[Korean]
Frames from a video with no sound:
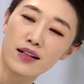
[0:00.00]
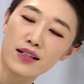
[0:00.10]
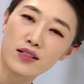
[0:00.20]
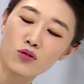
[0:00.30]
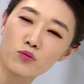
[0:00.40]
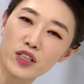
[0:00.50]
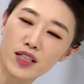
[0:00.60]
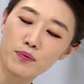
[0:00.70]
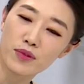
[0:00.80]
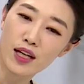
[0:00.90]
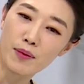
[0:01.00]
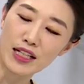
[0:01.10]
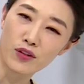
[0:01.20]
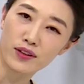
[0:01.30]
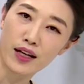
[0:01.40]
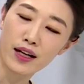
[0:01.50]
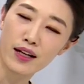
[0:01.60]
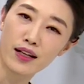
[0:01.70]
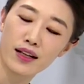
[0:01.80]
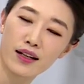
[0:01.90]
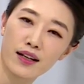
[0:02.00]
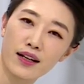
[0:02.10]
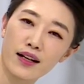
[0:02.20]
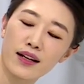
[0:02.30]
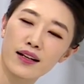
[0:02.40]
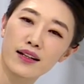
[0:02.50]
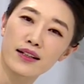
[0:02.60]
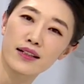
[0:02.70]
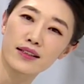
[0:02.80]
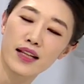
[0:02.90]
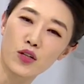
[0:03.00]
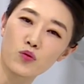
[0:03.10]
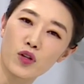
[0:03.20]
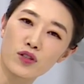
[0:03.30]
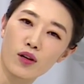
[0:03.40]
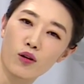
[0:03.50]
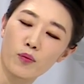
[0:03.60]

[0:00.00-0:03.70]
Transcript: 이제 숨을 깊게 마셨다가 내쉬면서